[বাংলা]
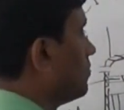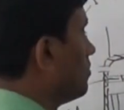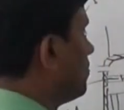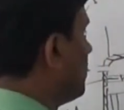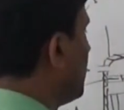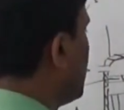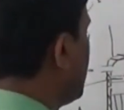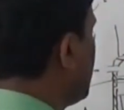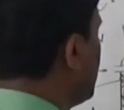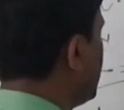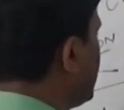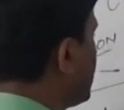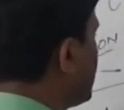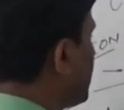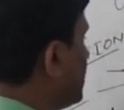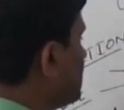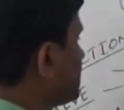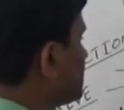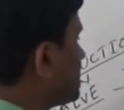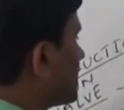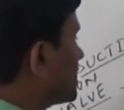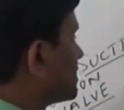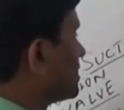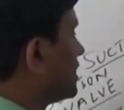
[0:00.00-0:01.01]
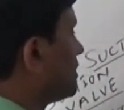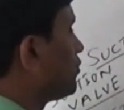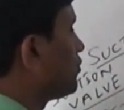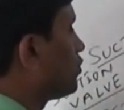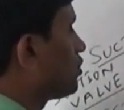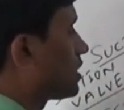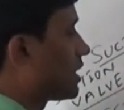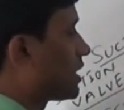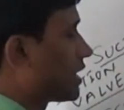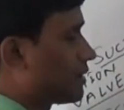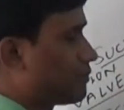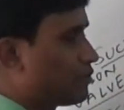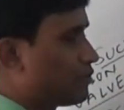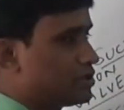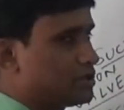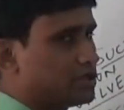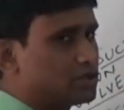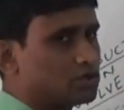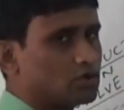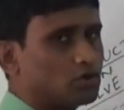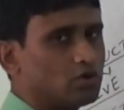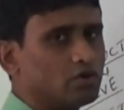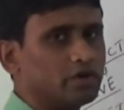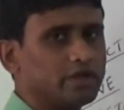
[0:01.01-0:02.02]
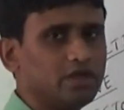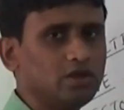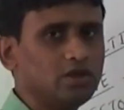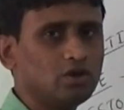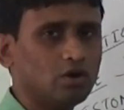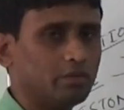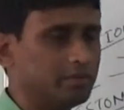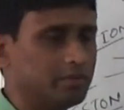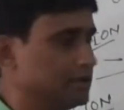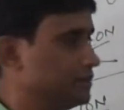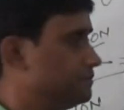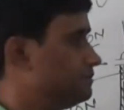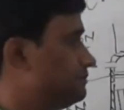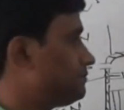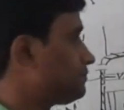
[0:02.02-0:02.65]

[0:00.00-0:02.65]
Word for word: বা এখানে সাকশন পোর্ট খারাপ হয়ে যায় তখন কি হবে